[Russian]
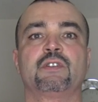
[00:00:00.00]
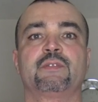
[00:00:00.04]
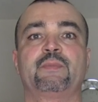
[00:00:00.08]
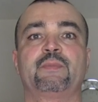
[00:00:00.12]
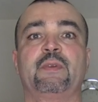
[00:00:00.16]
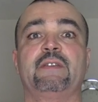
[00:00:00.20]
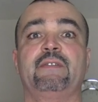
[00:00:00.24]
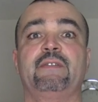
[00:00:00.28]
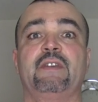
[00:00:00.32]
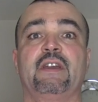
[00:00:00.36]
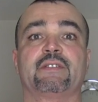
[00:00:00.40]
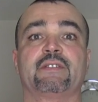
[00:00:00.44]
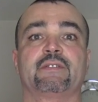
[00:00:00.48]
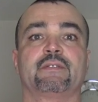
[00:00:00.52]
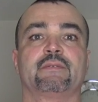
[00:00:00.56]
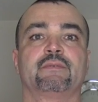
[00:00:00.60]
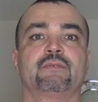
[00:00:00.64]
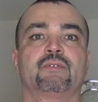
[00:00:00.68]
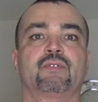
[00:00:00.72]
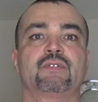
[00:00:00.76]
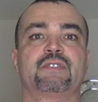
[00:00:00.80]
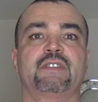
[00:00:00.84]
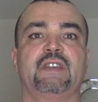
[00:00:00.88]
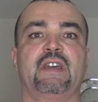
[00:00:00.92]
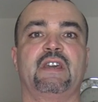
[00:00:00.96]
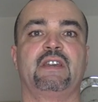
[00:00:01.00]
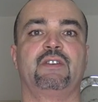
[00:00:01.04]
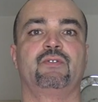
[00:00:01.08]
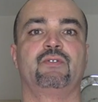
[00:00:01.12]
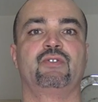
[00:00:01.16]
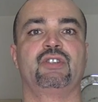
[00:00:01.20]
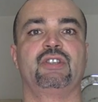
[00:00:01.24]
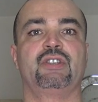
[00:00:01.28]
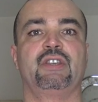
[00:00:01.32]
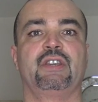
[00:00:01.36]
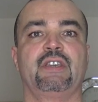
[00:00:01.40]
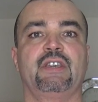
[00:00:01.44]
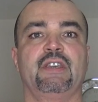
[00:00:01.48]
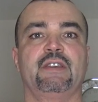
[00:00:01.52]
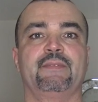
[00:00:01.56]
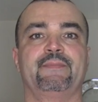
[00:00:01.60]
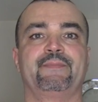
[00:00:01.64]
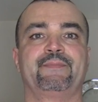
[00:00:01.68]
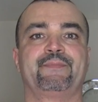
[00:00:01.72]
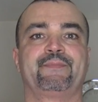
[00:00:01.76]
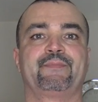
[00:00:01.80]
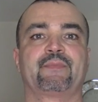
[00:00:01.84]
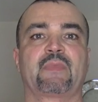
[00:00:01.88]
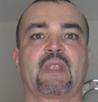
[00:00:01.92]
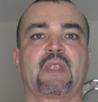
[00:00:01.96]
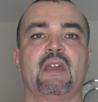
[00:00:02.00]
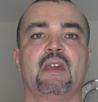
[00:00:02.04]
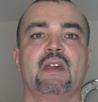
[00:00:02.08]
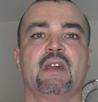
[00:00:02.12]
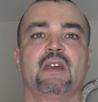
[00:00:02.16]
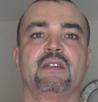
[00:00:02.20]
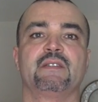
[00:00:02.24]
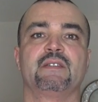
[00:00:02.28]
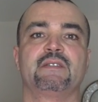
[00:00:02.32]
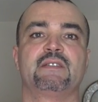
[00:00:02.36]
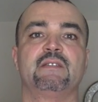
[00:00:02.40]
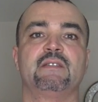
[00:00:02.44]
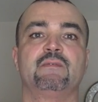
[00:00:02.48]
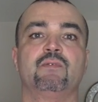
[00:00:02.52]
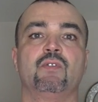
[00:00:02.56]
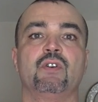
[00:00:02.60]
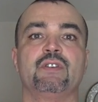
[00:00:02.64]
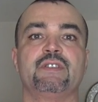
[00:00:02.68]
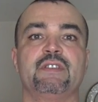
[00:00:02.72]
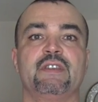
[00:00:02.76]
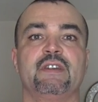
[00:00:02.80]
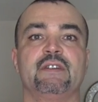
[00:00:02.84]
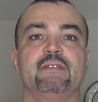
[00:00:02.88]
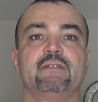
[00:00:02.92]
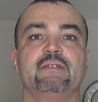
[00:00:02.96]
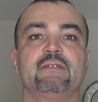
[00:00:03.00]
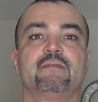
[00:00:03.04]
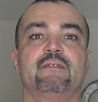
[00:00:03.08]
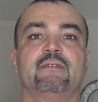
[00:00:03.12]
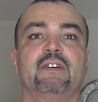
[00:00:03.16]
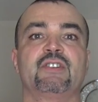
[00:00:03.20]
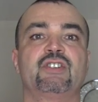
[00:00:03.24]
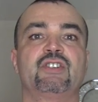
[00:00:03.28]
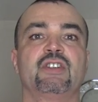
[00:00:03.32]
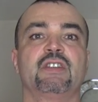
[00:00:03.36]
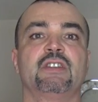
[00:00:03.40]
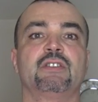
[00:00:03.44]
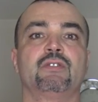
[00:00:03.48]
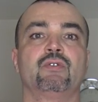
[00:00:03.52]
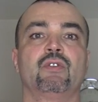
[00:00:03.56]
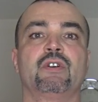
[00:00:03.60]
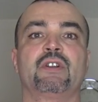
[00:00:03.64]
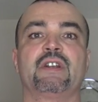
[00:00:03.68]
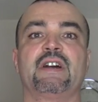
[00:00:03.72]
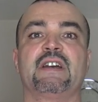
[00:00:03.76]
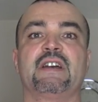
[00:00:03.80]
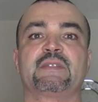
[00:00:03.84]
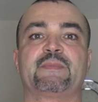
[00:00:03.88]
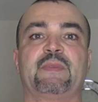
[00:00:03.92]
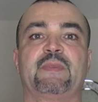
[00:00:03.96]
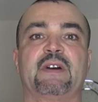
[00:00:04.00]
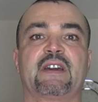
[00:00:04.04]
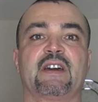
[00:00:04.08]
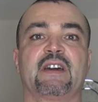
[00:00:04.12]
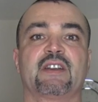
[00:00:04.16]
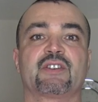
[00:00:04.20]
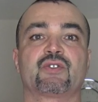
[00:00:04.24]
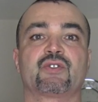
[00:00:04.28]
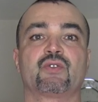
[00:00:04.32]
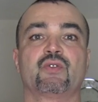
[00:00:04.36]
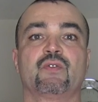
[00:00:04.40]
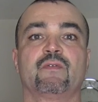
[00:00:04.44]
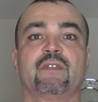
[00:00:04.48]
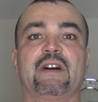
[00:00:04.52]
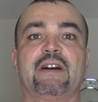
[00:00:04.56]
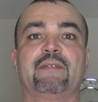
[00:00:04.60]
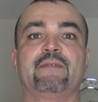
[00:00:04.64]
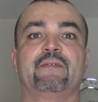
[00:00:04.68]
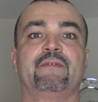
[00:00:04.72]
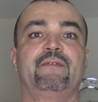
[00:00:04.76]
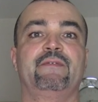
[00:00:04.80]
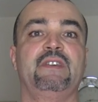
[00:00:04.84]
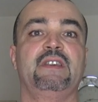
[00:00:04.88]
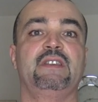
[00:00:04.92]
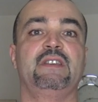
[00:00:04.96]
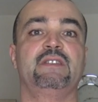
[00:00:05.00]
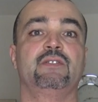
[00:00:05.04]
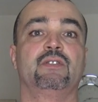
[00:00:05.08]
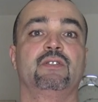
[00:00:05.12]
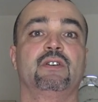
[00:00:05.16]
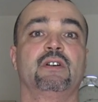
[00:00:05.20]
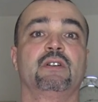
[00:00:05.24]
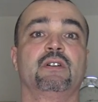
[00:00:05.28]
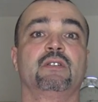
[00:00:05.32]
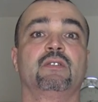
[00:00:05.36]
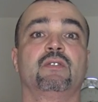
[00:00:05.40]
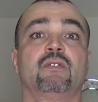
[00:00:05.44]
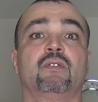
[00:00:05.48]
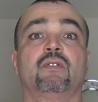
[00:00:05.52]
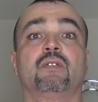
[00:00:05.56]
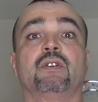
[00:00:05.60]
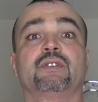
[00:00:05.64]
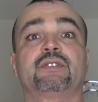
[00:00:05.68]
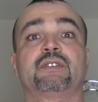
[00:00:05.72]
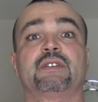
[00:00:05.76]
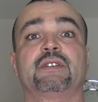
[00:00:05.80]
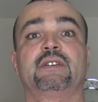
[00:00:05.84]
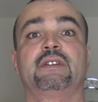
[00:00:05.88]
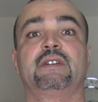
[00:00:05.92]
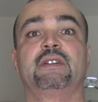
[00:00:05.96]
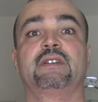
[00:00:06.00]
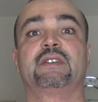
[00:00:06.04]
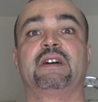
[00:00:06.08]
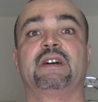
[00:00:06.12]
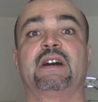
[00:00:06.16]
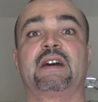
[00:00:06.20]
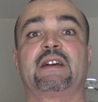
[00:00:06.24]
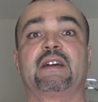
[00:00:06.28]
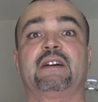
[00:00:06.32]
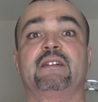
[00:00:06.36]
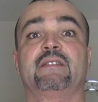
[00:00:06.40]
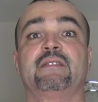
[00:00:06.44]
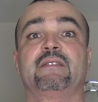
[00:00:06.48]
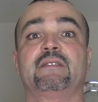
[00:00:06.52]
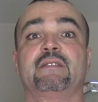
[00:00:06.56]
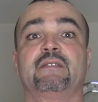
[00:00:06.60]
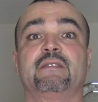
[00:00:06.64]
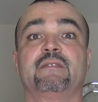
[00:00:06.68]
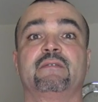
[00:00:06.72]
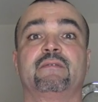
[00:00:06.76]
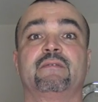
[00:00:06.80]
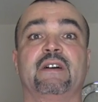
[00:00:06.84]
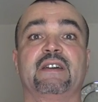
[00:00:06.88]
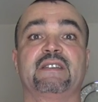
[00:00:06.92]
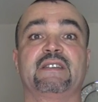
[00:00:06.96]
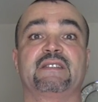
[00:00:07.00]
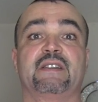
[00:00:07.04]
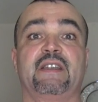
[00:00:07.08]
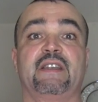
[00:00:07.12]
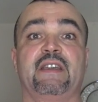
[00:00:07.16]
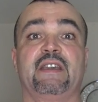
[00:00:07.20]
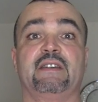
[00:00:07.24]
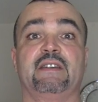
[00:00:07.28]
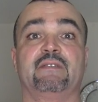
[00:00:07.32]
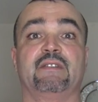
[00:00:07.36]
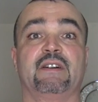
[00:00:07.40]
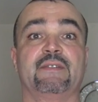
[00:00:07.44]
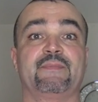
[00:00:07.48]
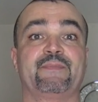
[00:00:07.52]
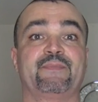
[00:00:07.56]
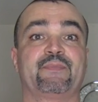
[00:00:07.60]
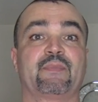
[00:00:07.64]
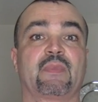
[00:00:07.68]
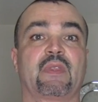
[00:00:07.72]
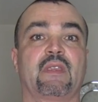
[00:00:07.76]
Салют, привет, друзья и ученики! Сегодня в очередной раз покажу вам видео от Эльдара Файзреева.